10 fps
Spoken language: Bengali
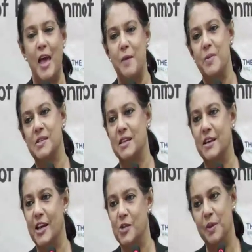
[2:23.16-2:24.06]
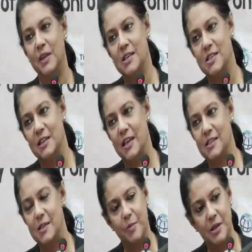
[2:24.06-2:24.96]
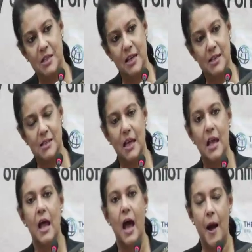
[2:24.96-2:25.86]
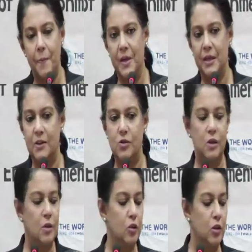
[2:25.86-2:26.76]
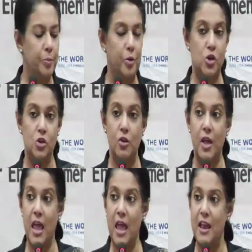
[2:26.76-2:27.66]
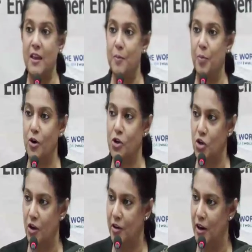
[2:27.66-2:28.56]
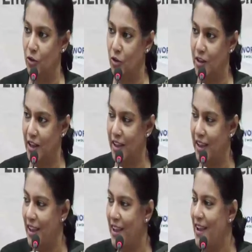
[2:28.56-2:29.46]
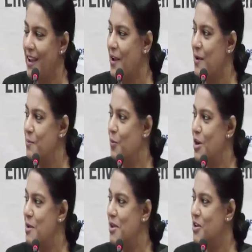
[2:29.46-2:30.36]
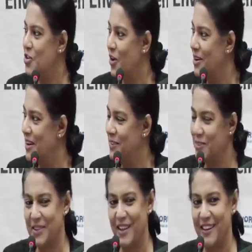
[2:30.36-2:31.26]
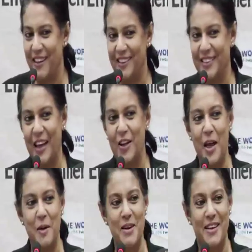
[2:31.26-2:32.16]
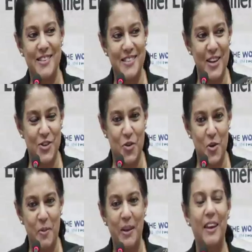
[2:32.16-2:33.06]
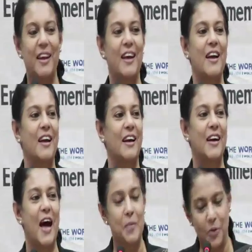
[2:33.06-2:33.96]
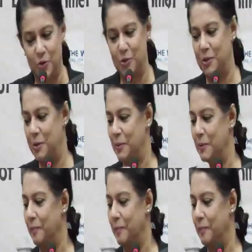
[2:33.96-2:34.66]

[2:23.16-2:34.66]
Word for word: অ্যাম্বাসেডার আসবে তার সাথে একটা মিটিং আছে আপনাদের যদি কোনো প্রশ্ন এই রিপোর্ট সংক্রান্ত থাকে পরিবেশ সংক্রান্ত থাকে তাহলে আমাকে জিজ্ঞেস করবেন আমি উত্তর দেব